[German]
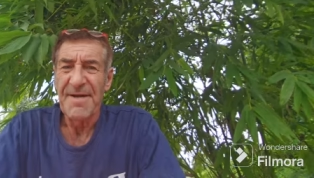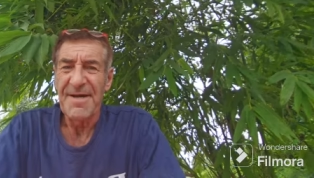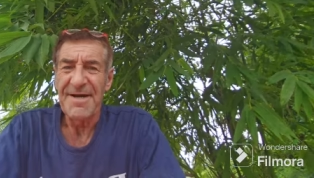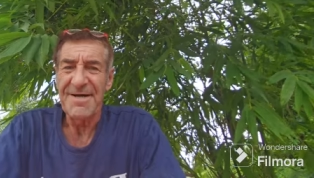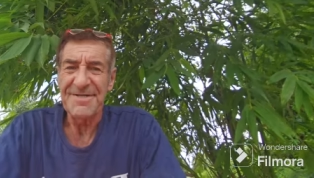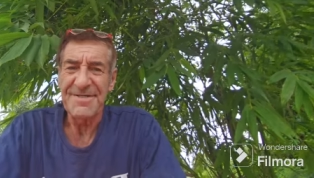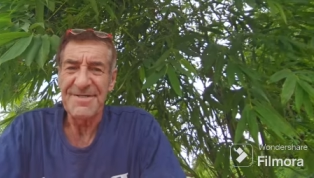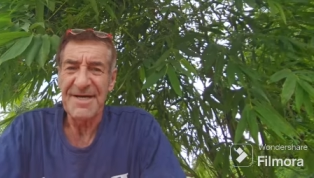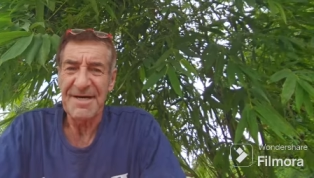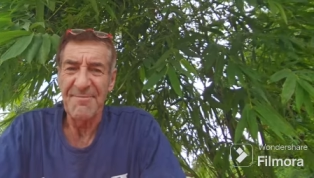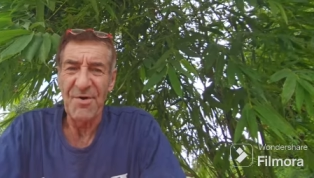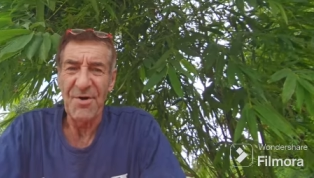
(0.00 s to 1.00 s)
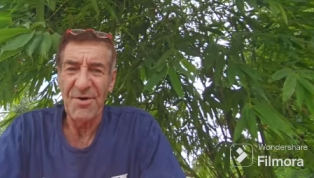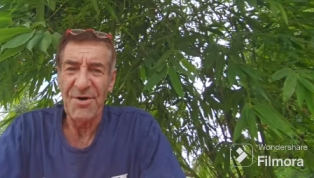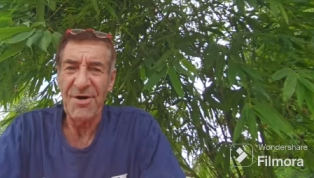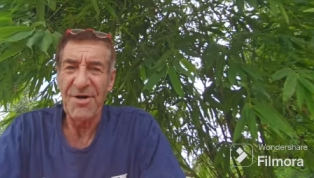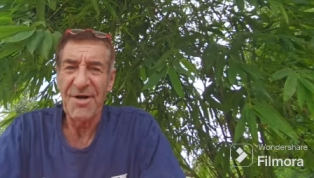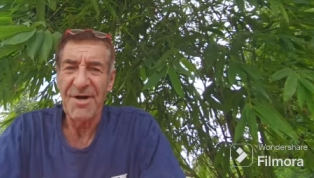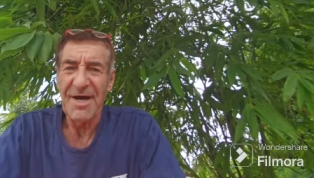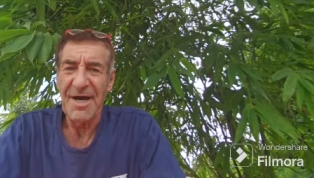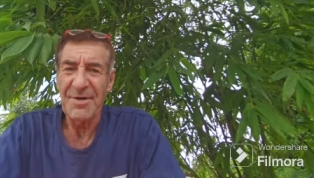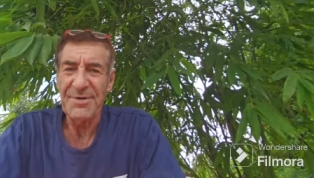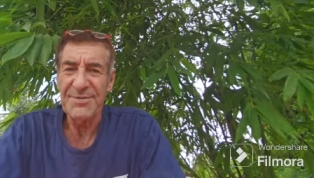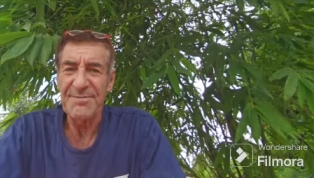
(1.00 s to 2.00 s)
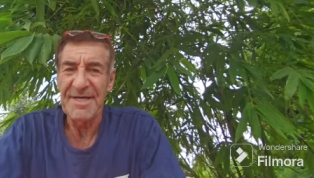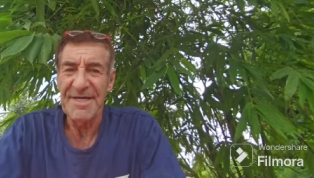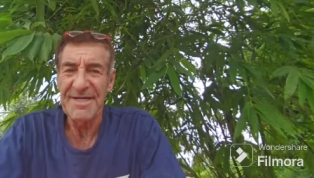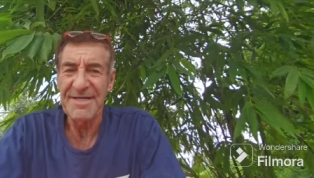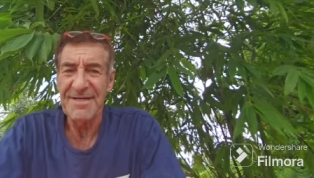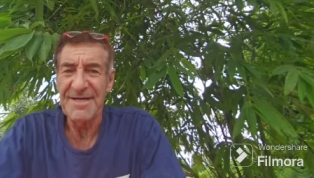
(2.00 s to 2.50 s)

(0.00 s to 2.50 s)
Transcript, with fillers: Ja, sie sagt immer, hör, auf mich.